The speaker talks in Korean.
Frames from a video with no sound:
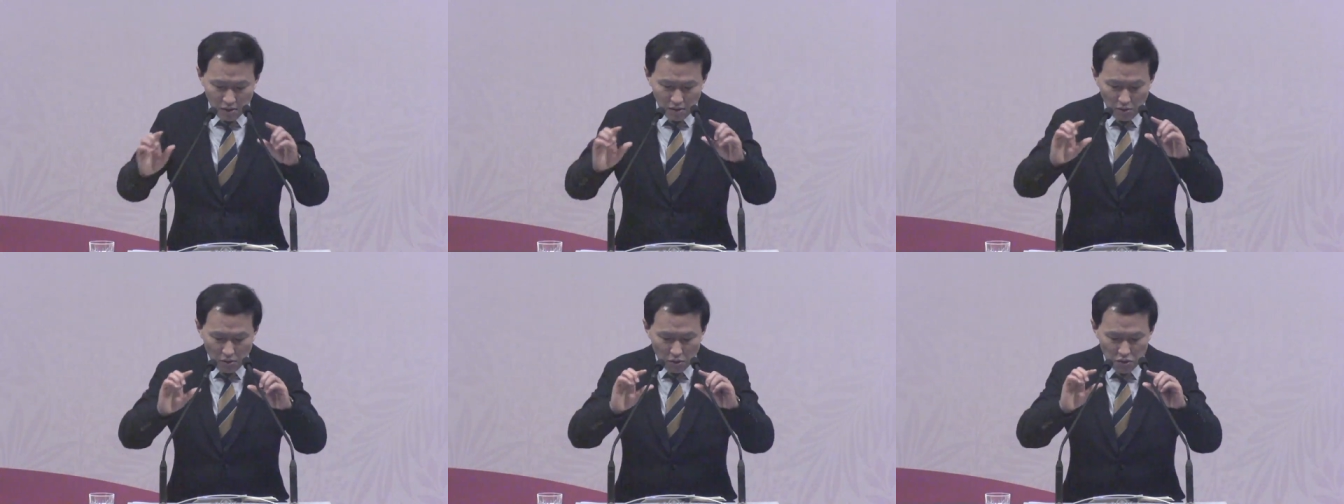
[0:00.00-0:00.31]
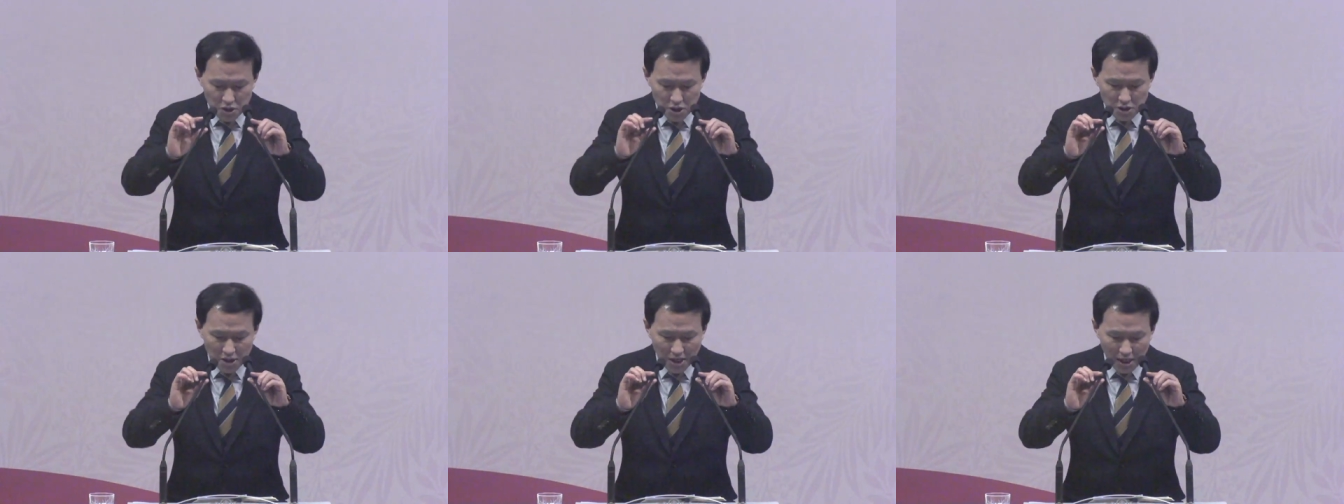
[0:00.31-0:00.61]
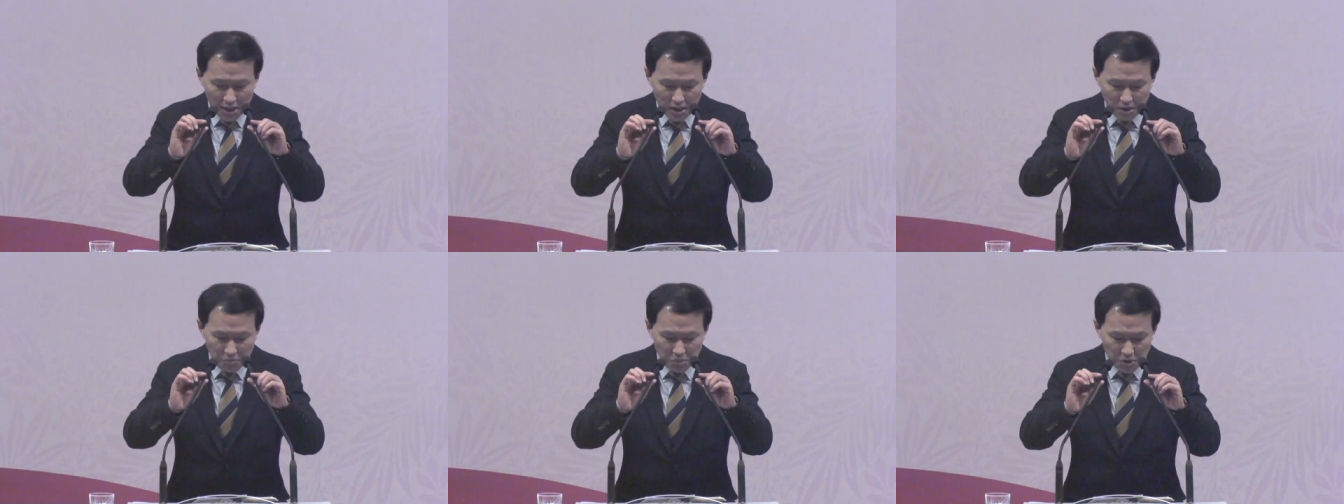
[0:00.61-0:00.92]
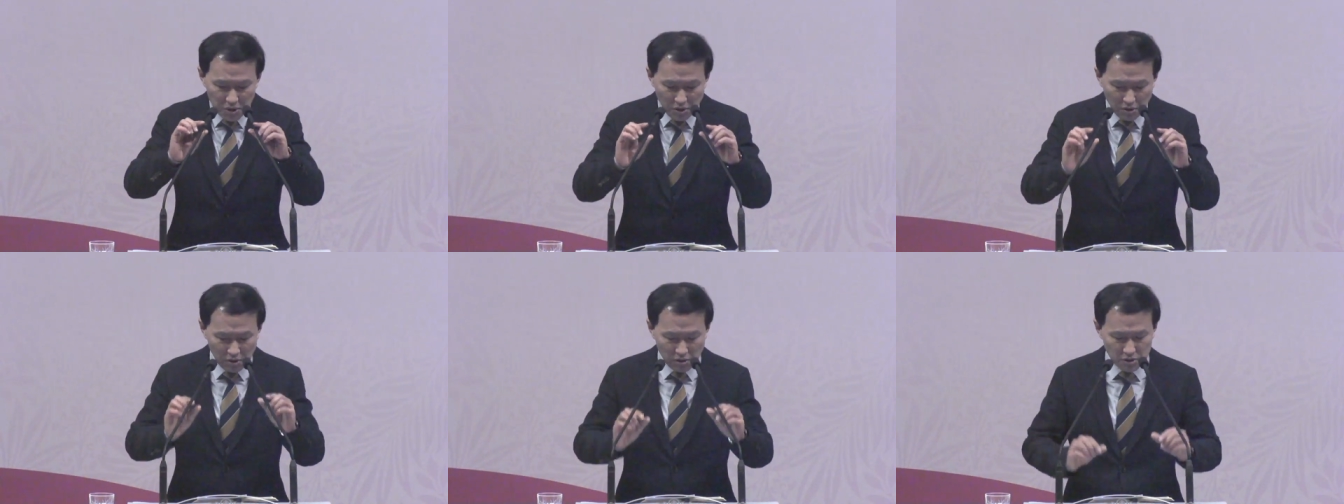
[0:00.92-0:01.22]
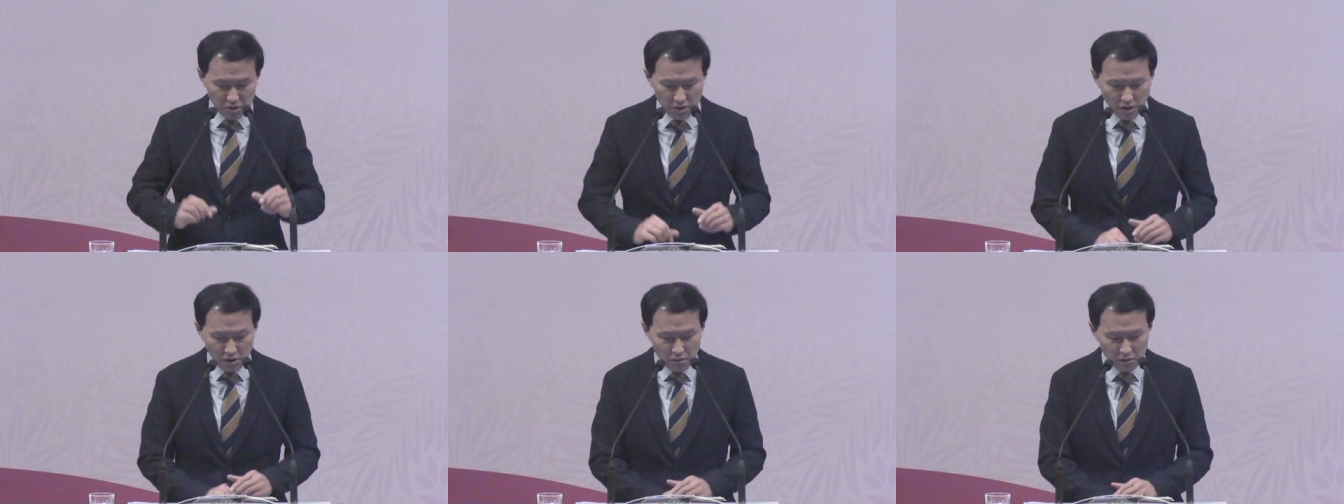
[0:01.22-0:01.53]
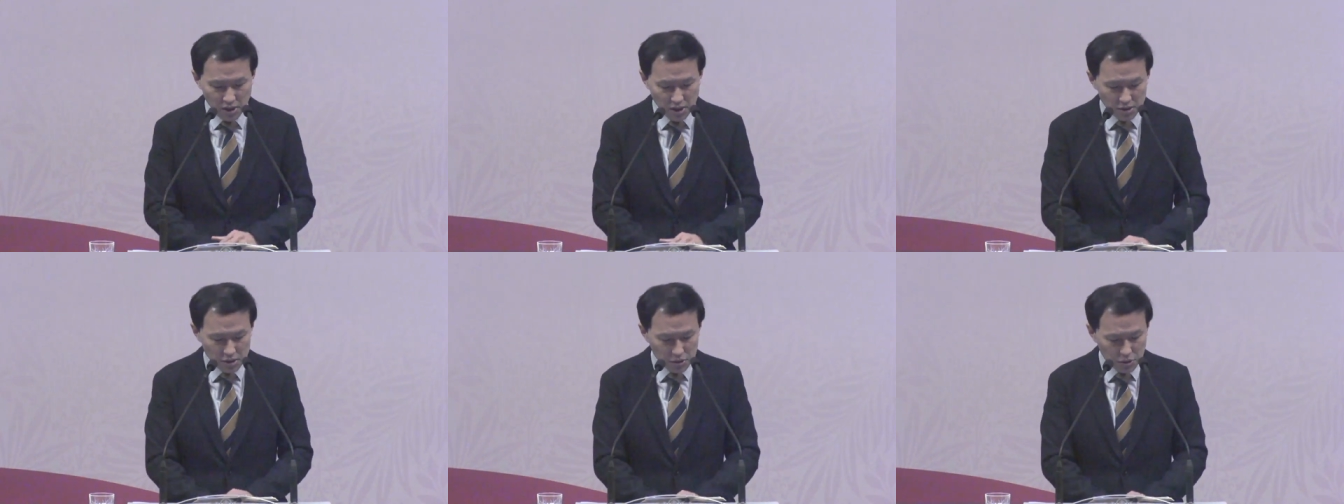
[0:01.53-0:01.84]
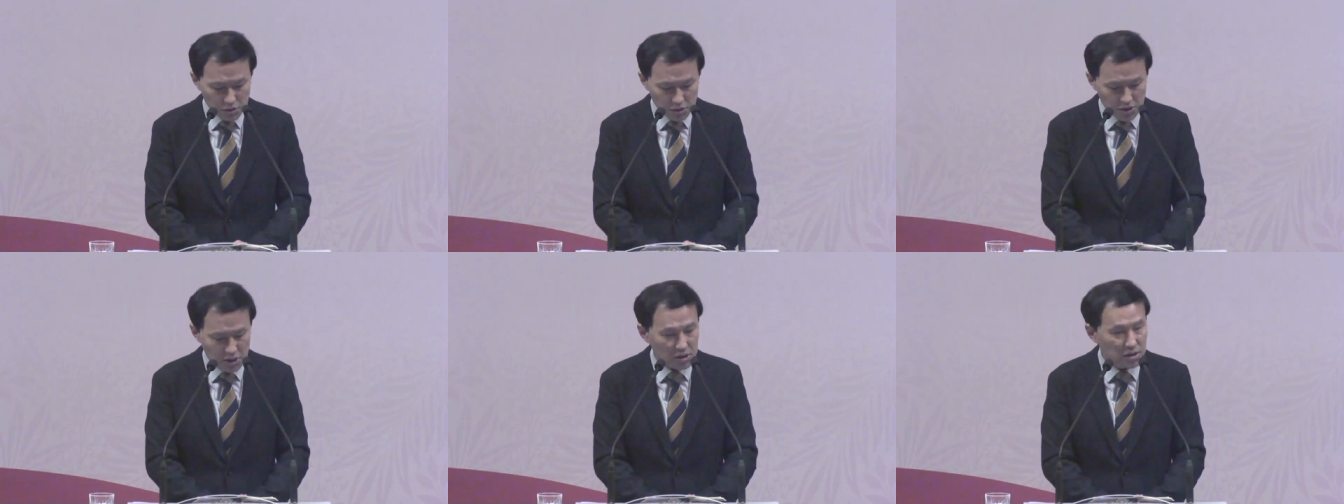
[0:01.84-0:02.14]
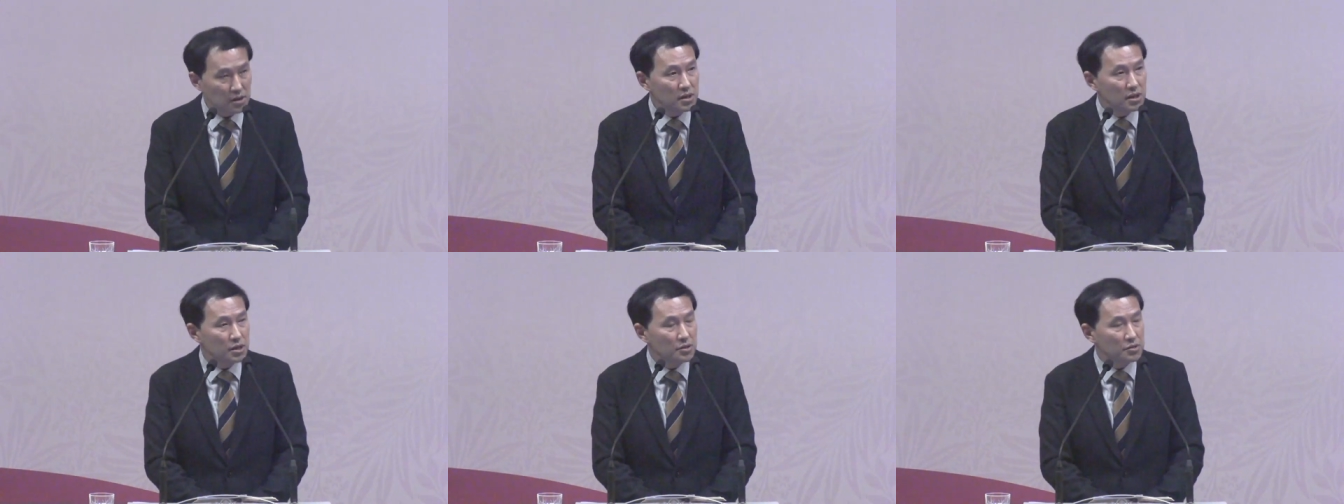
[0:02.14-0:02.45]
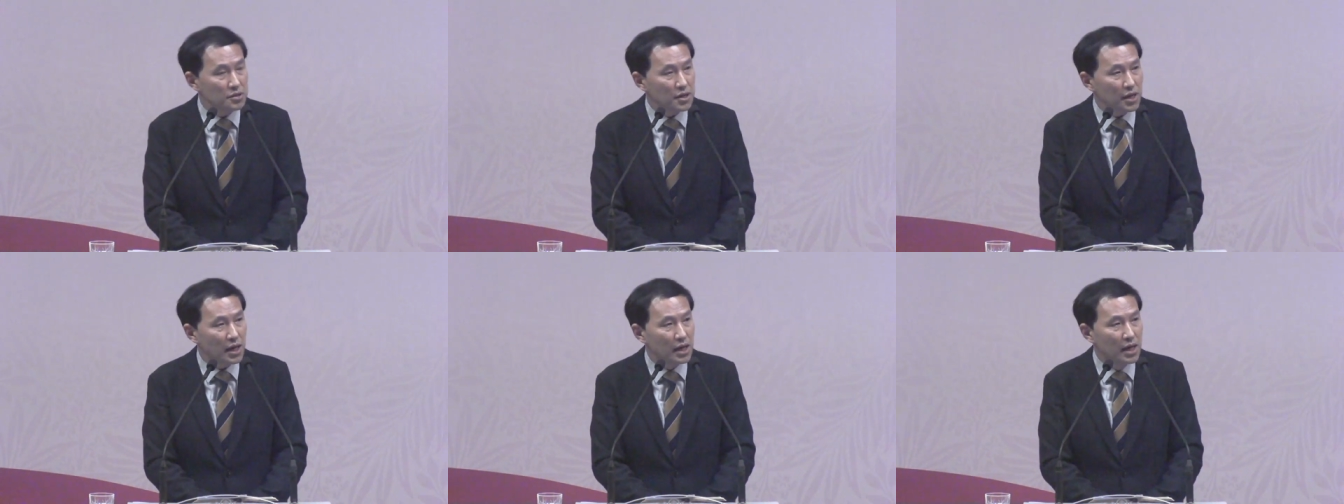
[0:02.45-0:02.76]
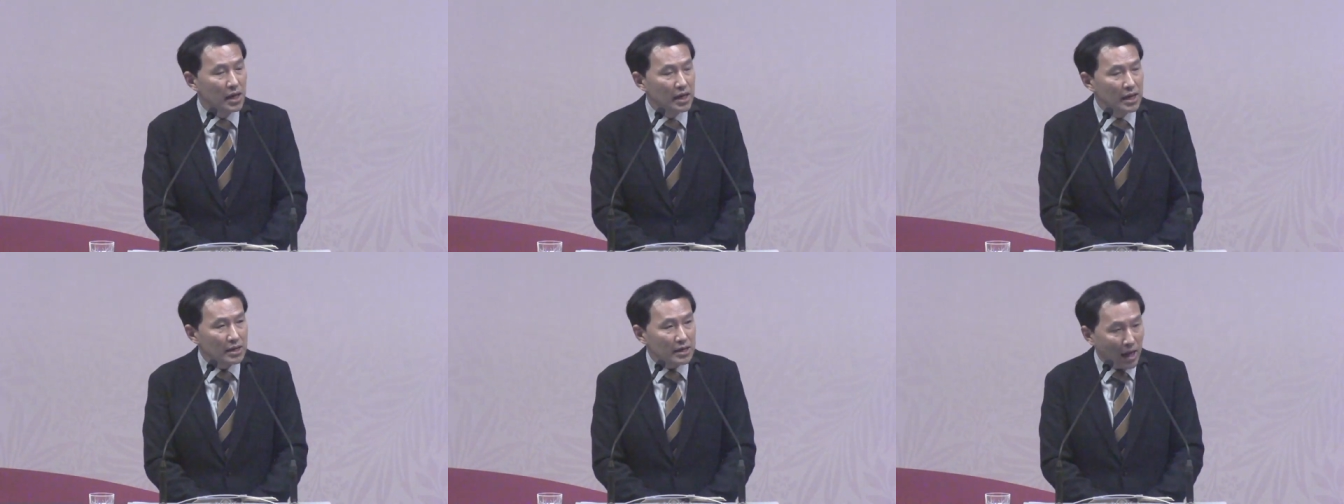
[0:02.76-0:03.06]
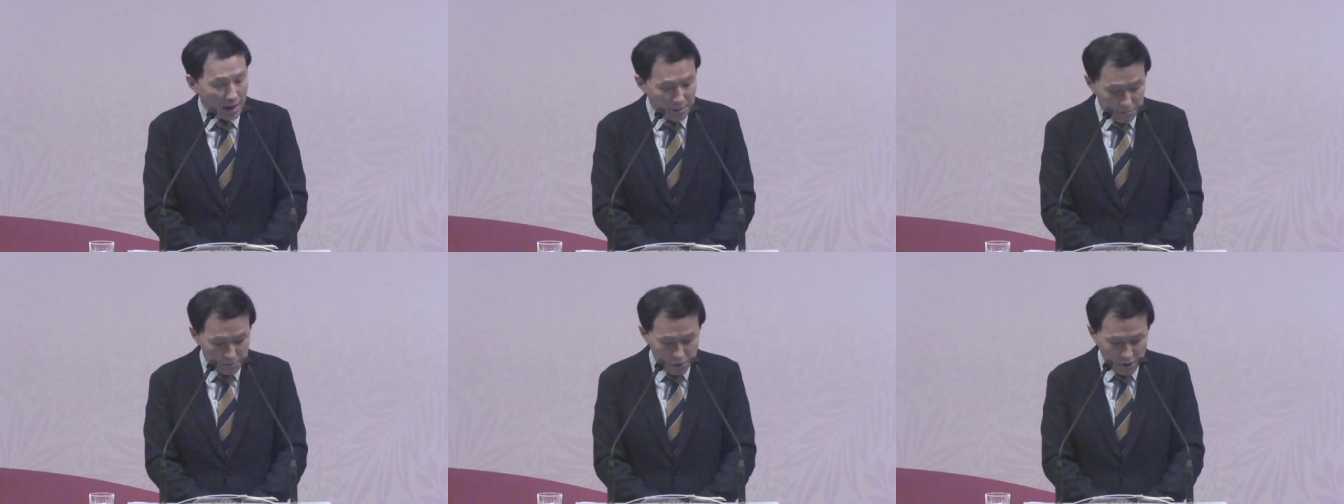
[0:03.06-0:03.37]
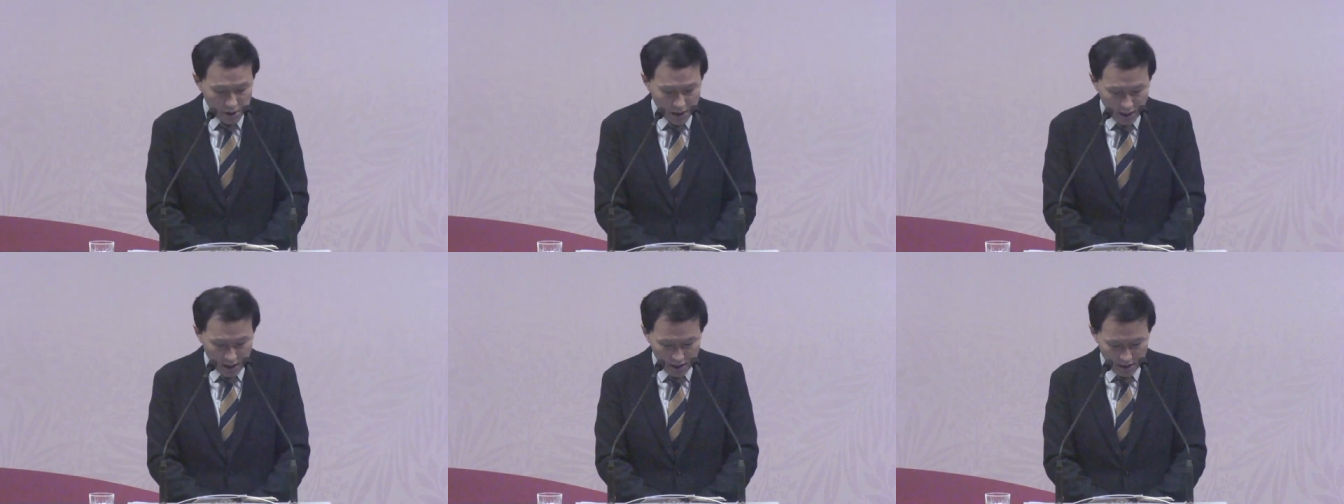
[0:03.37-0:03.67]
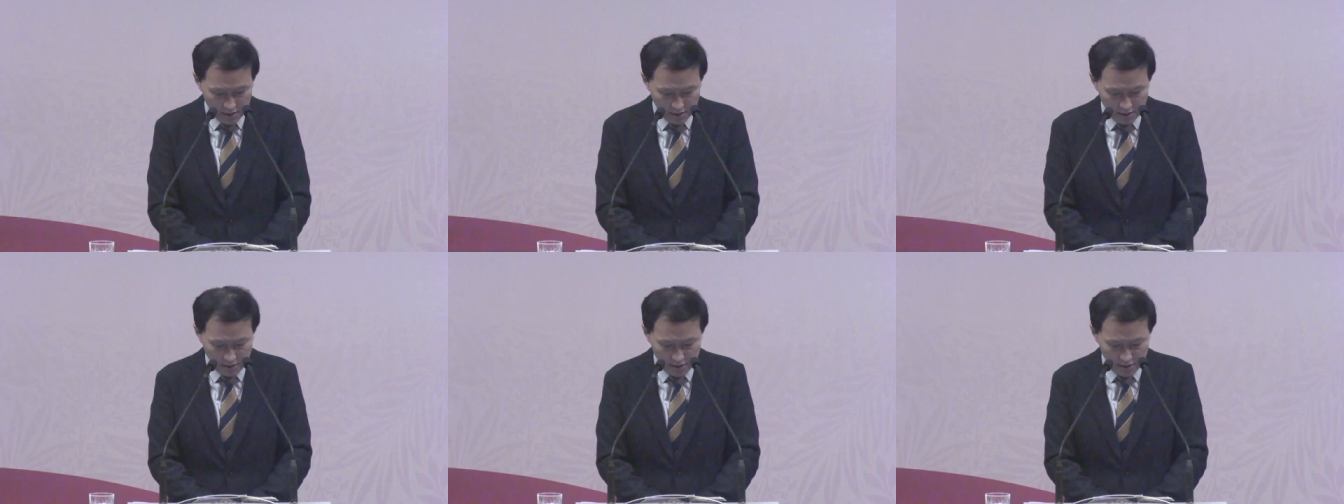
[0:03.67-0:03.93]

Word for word: 오직 자기 피로 영원한 속죄를 이루사 단번에